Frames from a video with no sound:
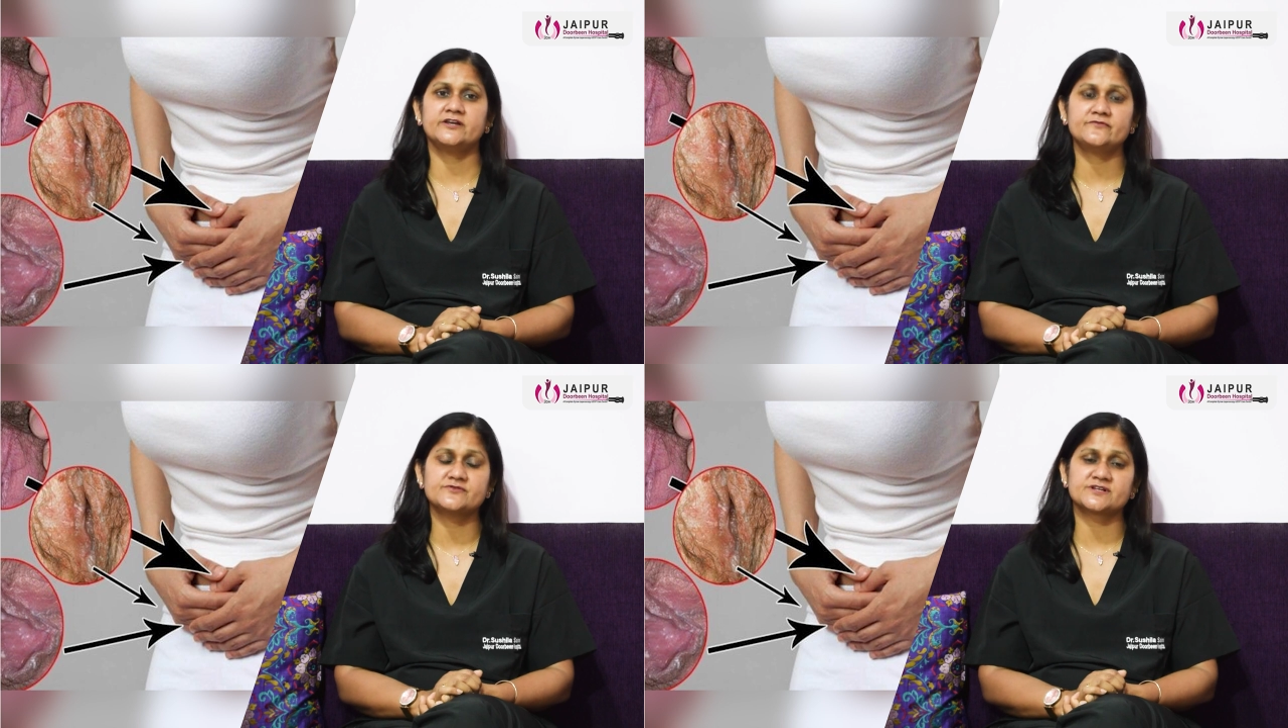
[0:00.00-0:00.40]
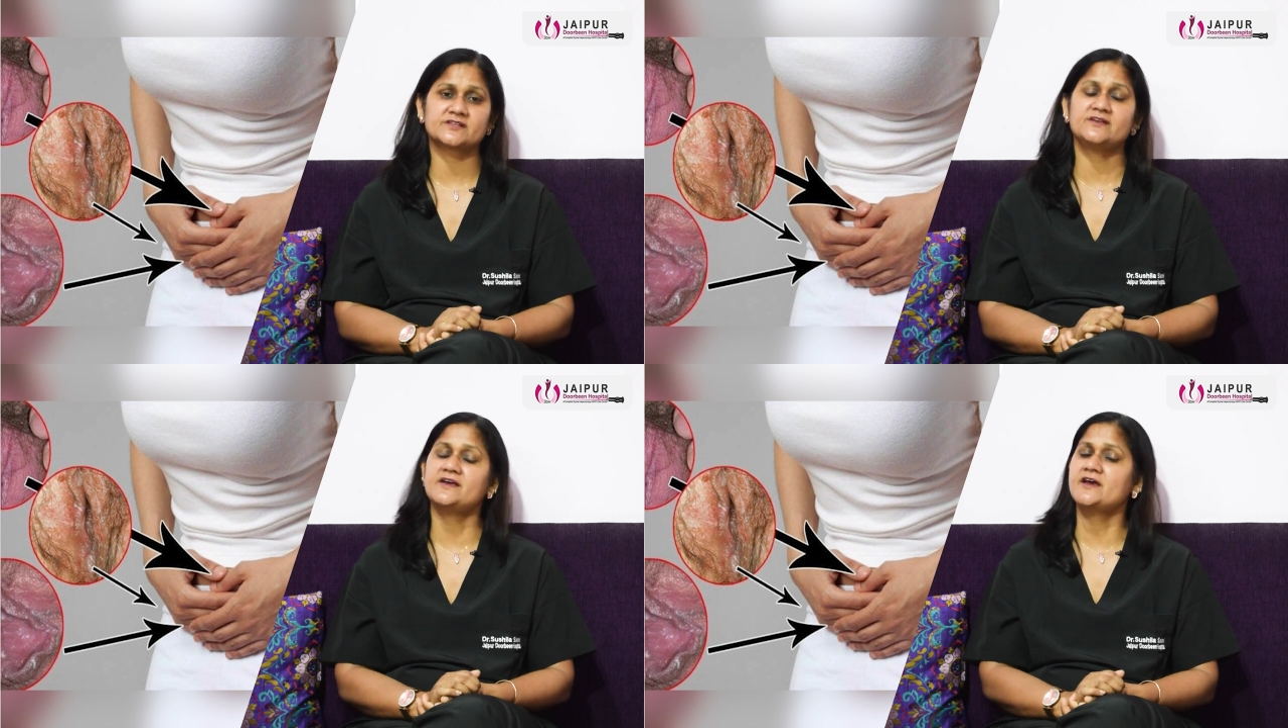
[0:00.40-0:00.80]
तकलीफ़ हो
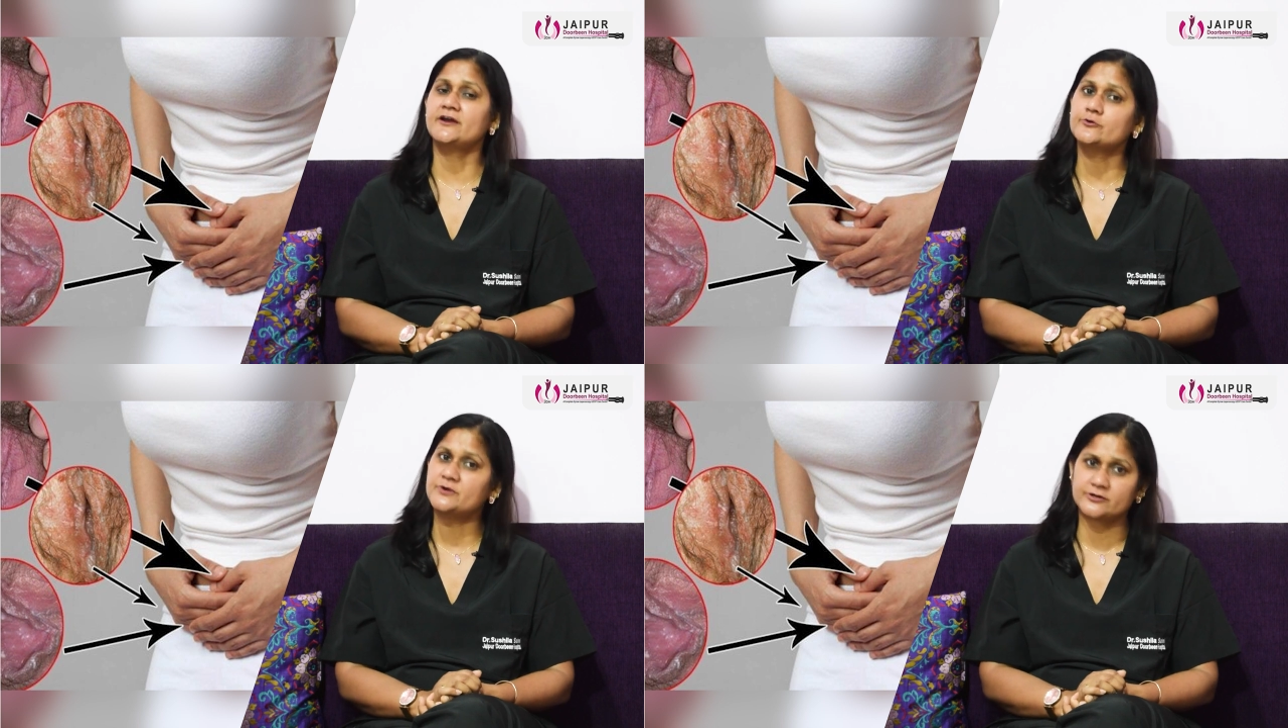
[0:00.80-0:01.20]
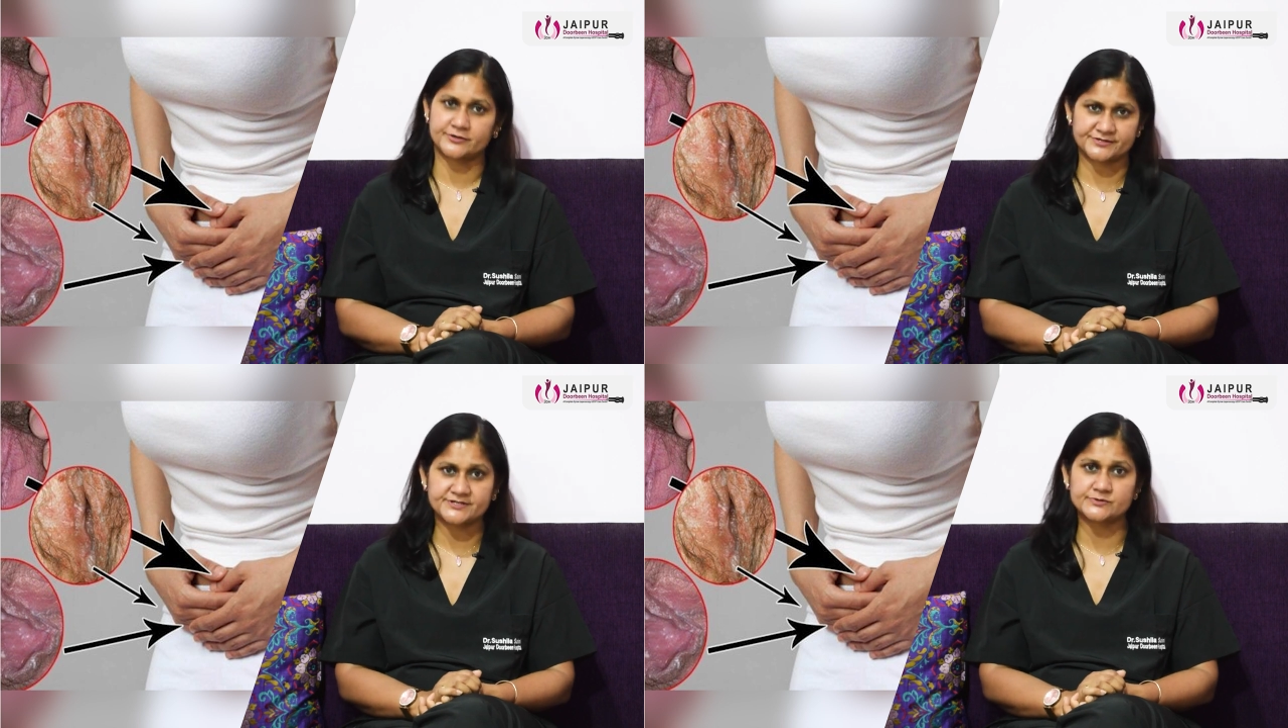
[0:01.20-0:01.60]
सकती है या
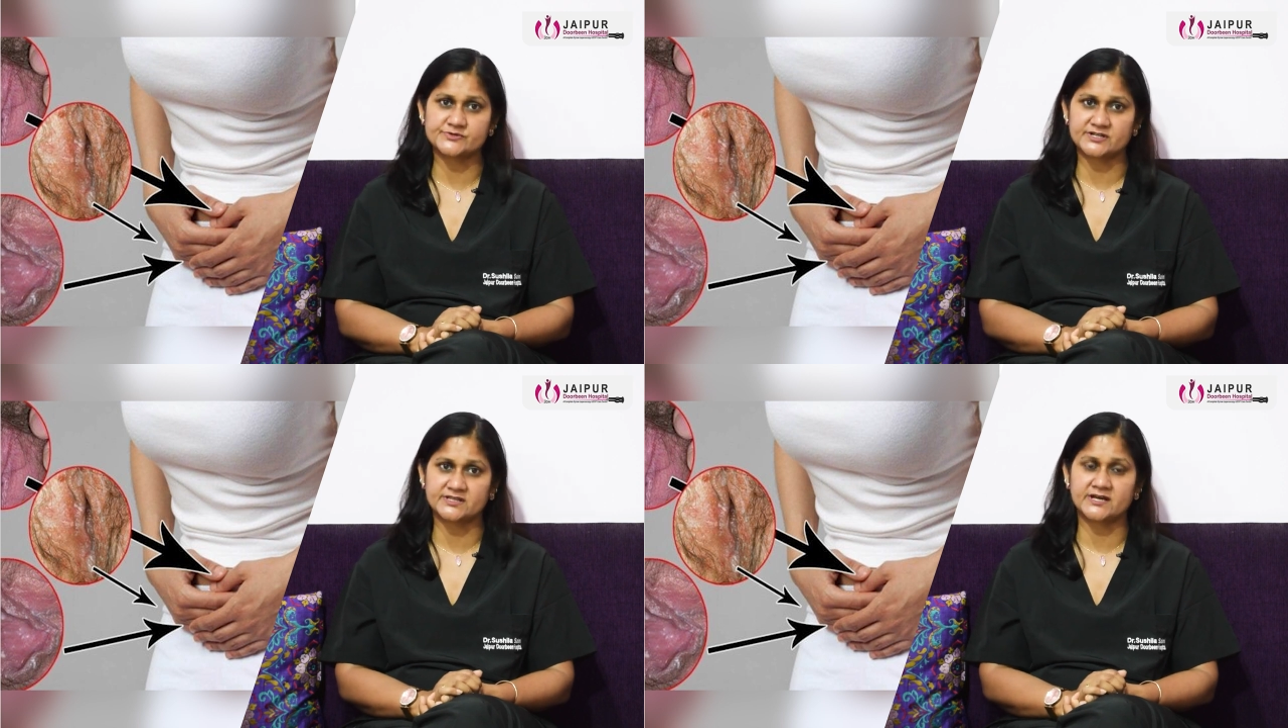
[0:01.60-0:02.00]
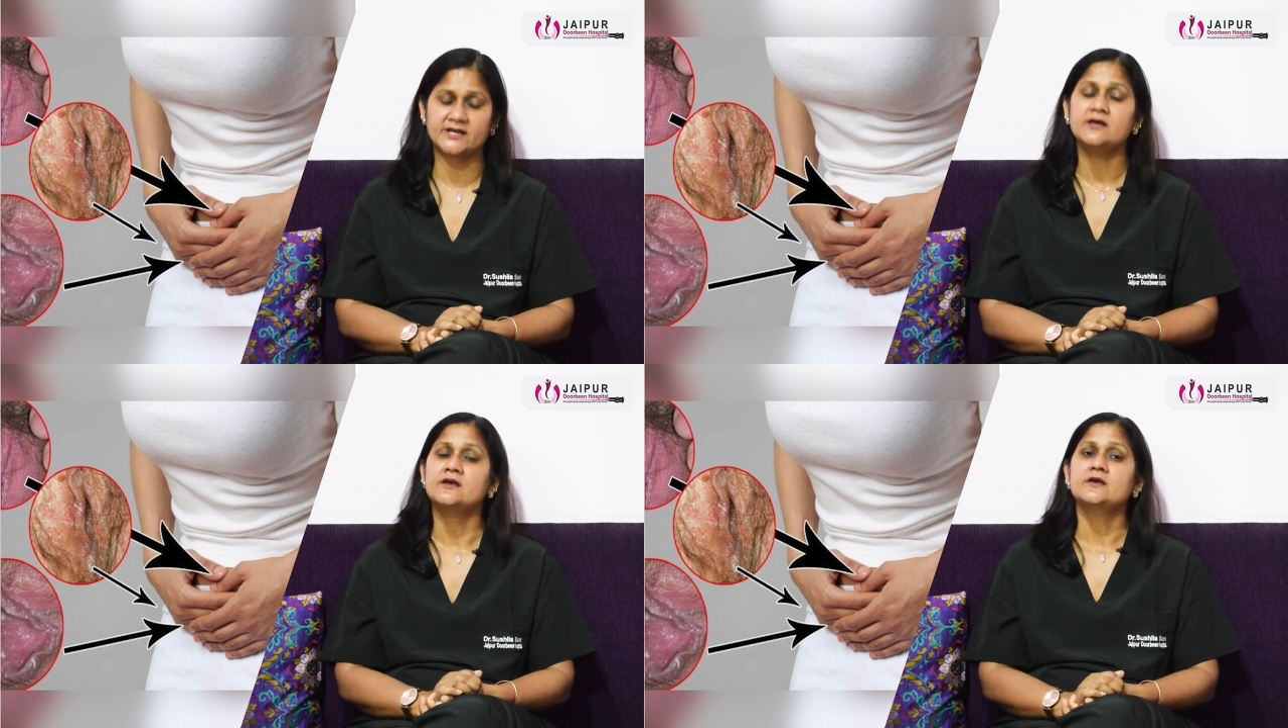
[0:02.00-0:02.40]
एंडोमेट्रियोसिस हो सकता है